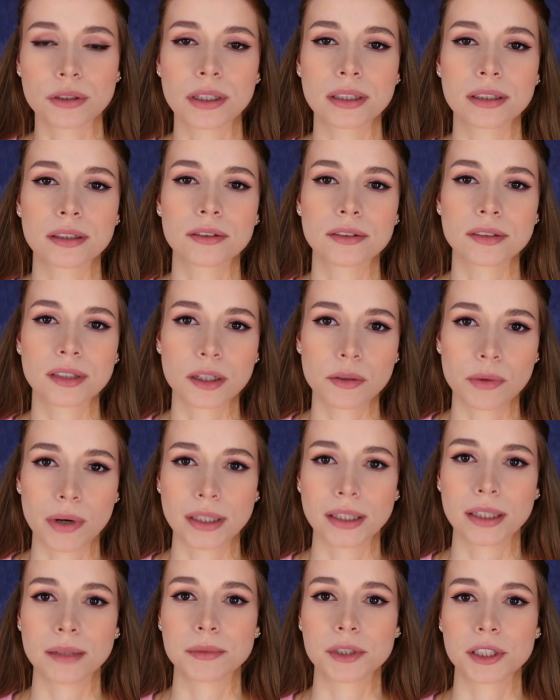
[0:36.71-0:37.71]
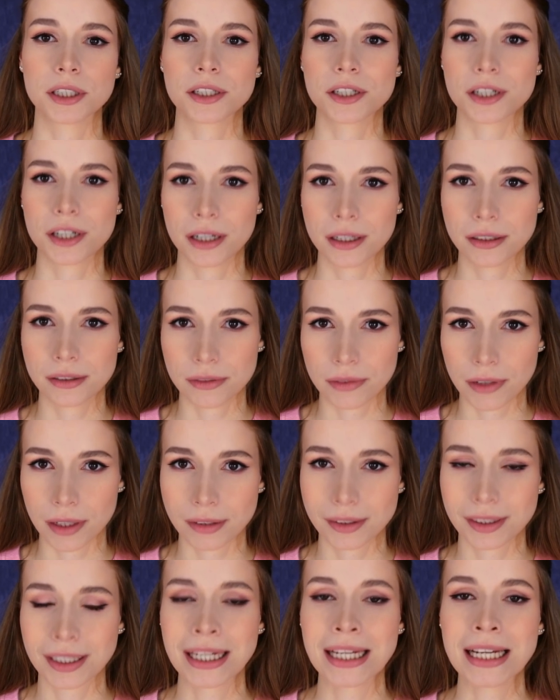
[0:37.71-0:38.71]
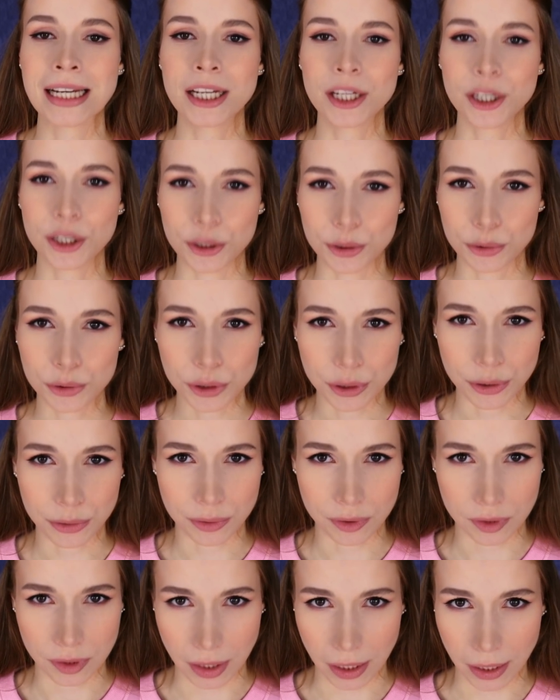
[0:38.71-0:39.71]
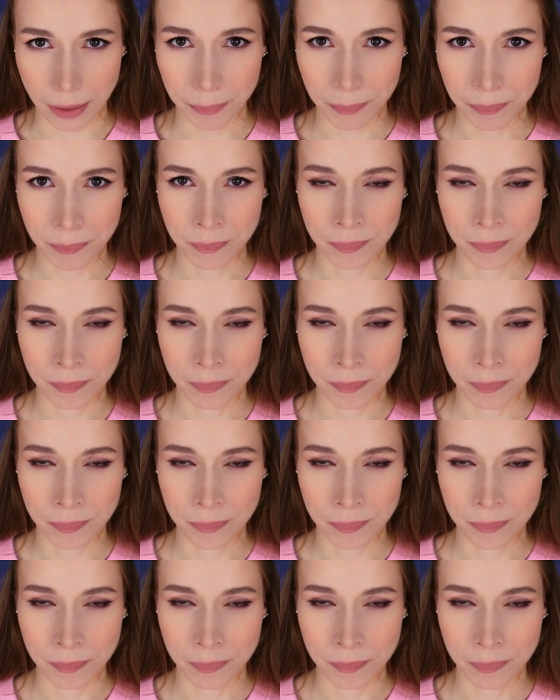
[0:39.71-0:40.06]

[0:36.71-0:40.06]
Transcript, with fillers: dlatego zakładam, że część z Was już ją zna.